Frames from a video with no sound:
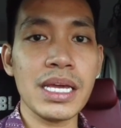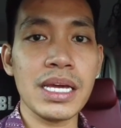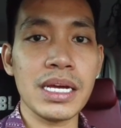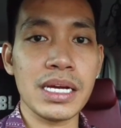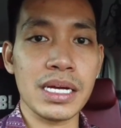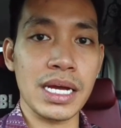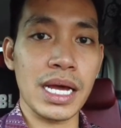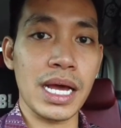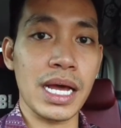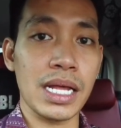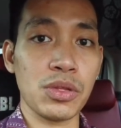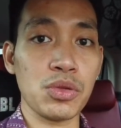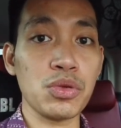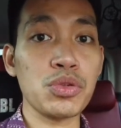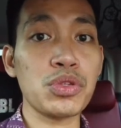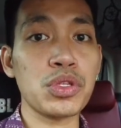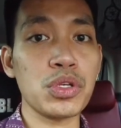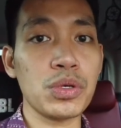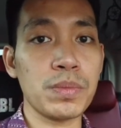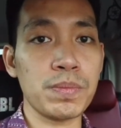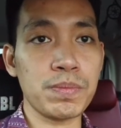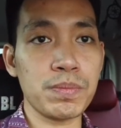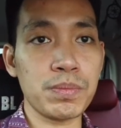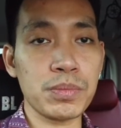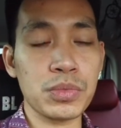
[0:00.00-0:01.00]
nggak
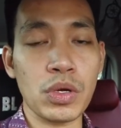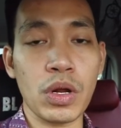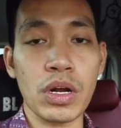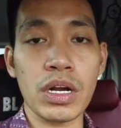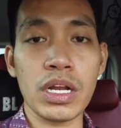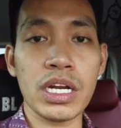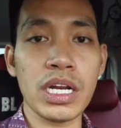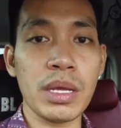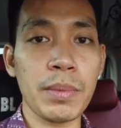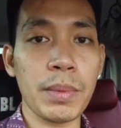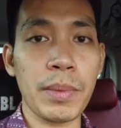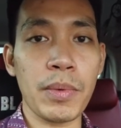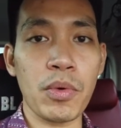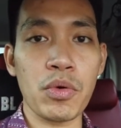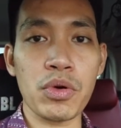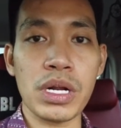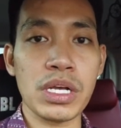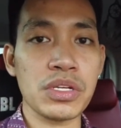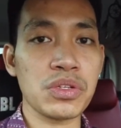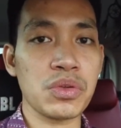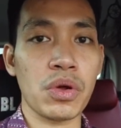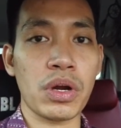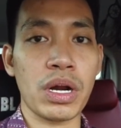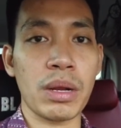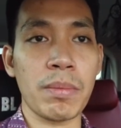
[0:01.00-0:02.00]
tutup soalnya ini memang
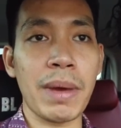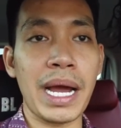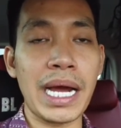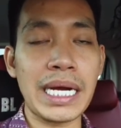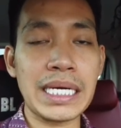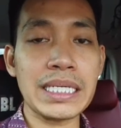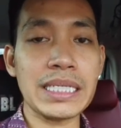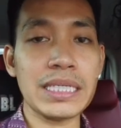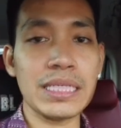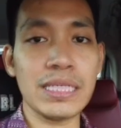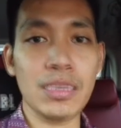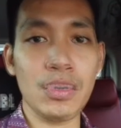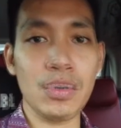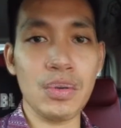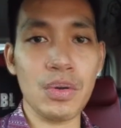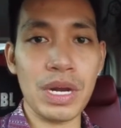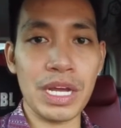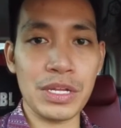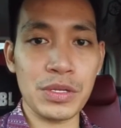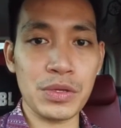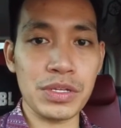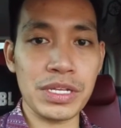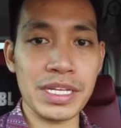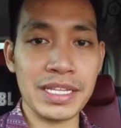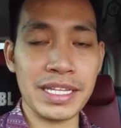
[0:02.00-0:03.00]
udah sore banget mau
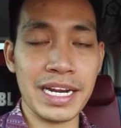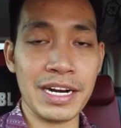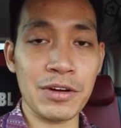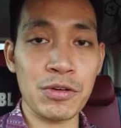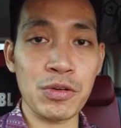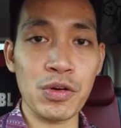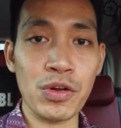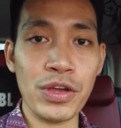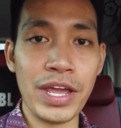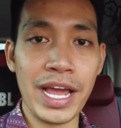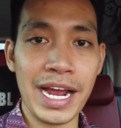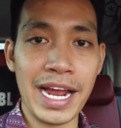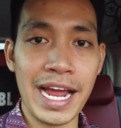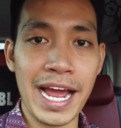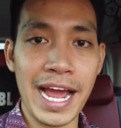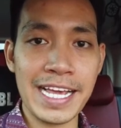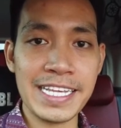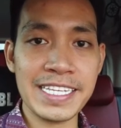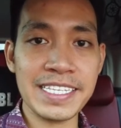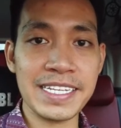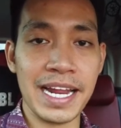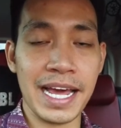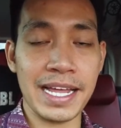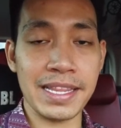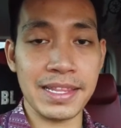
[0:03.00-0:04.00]
lanjut nyetir dulu ya
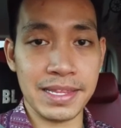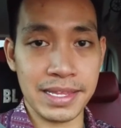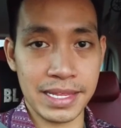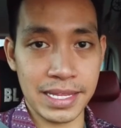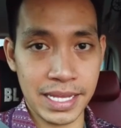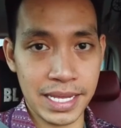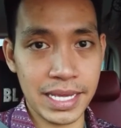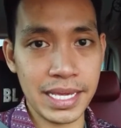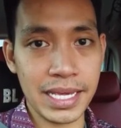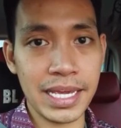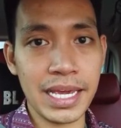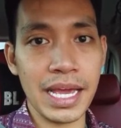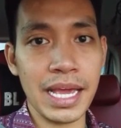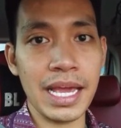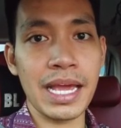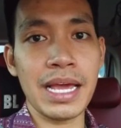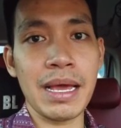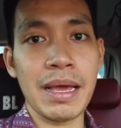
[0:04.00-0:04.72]
guys nanti